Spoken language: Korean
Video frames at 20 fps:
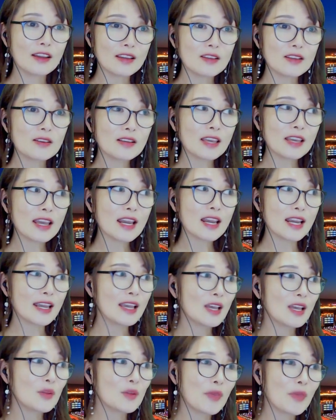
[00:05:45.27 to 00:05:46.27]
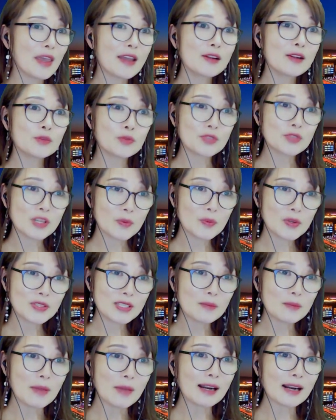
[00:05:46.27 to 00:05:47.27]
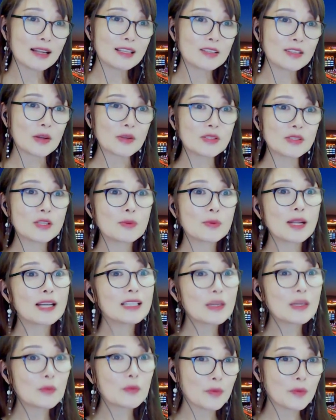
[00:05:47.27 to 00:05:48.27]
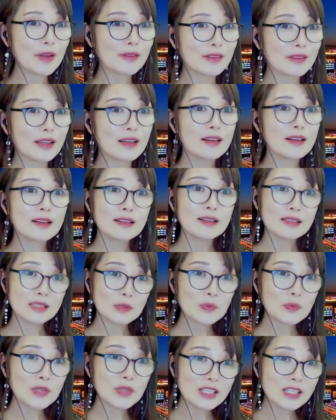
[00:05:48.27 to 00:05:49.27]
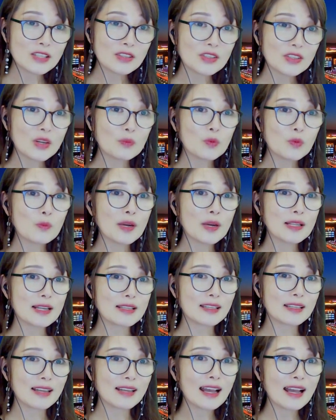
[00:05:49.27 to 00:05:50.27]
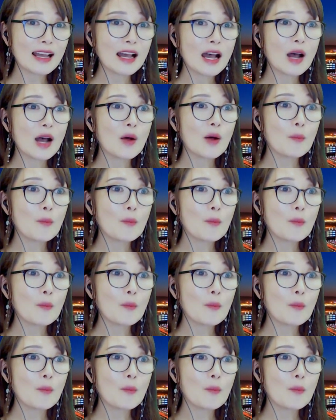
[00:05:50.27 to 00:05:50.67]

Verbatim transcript: 이렇게 매일 두세 번씩 말하는 연습을 하다 보면 스피치 능력뿐만 아니라